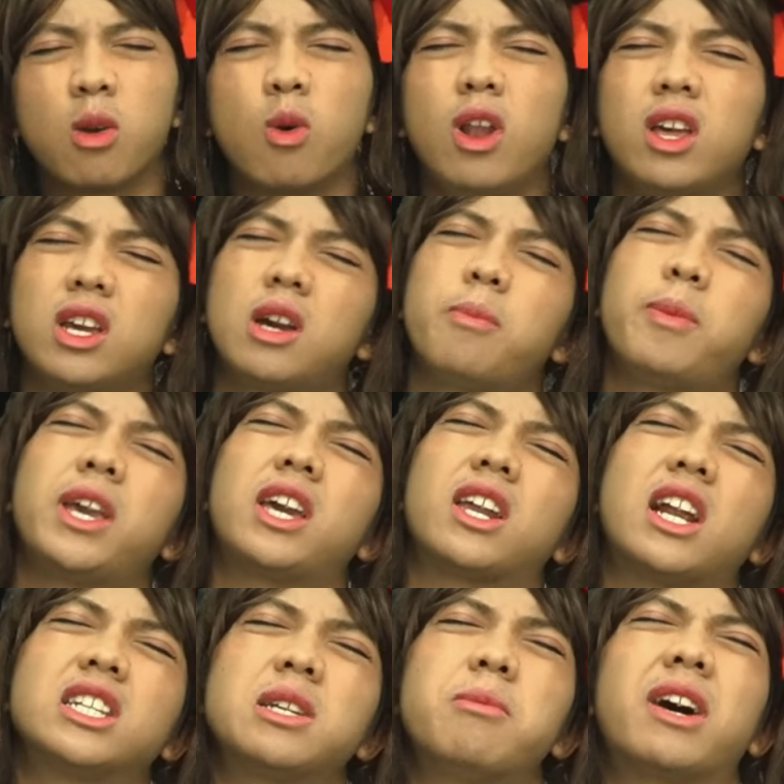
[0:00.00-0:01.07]
gue lagi
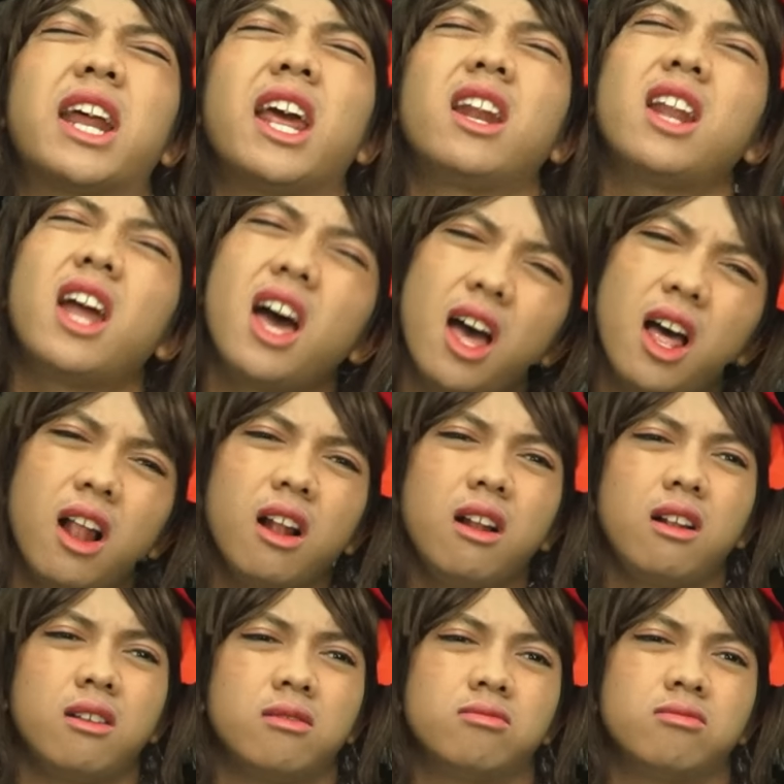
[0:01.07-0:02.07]
kepikiran sama Renal